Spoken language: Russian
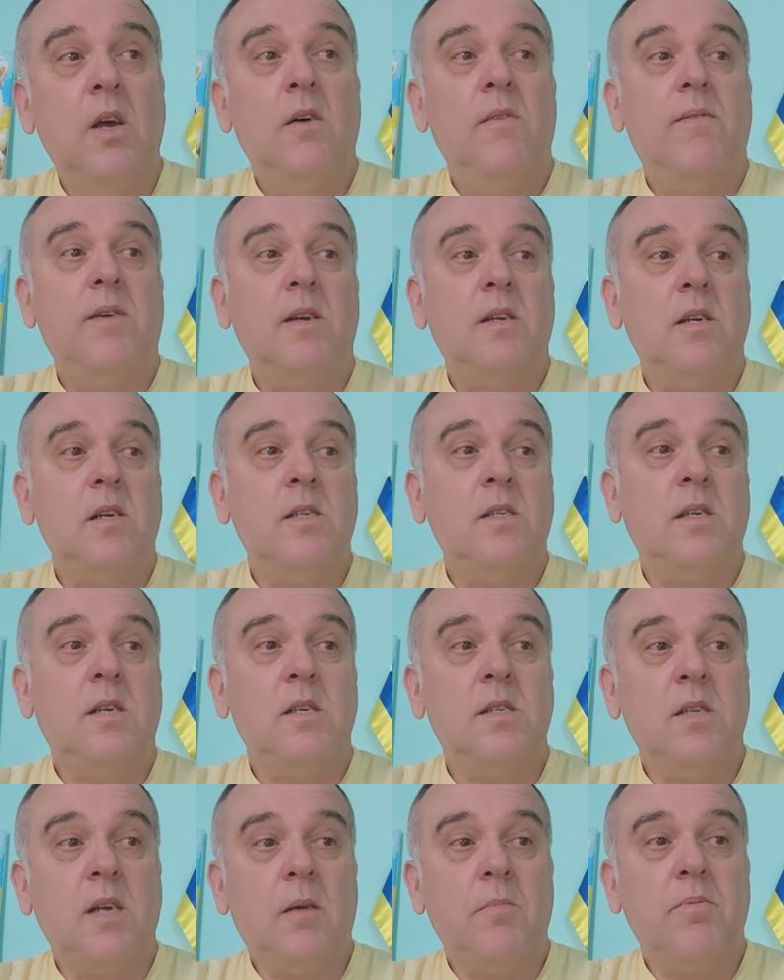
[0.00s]
фактически
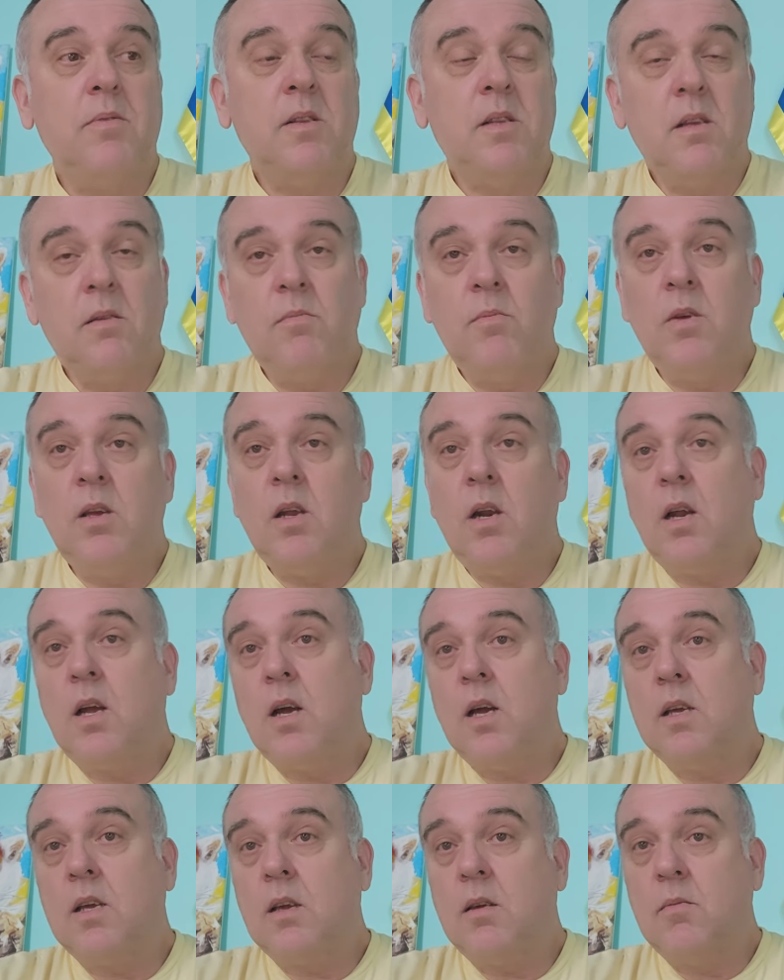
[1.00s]
западный мир,
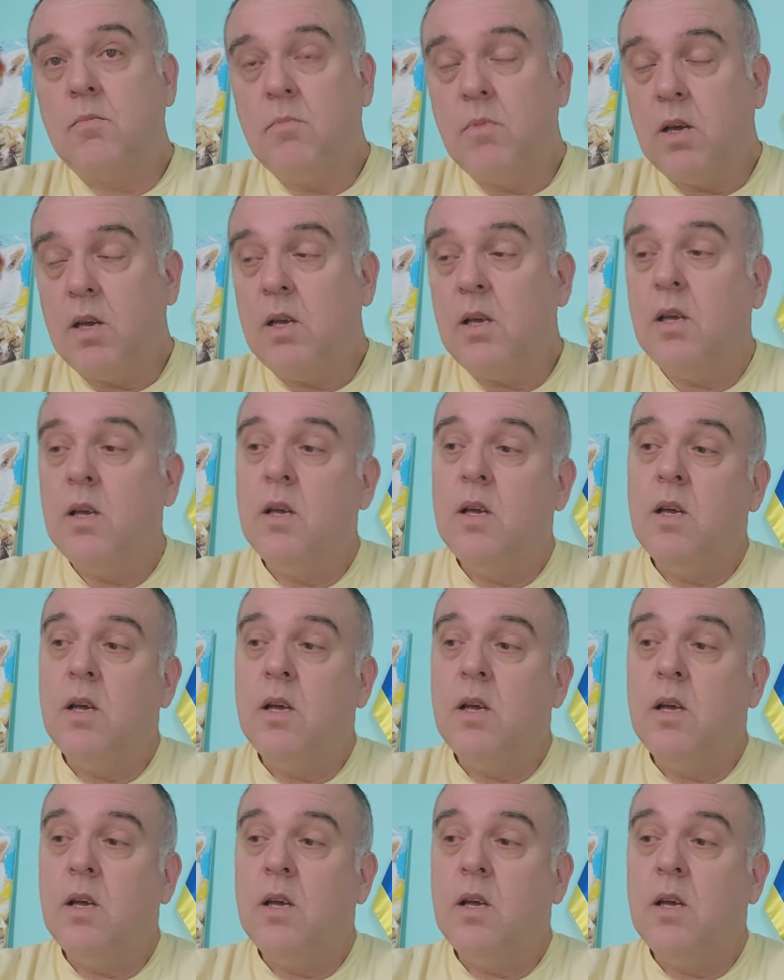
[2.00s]
как и мы,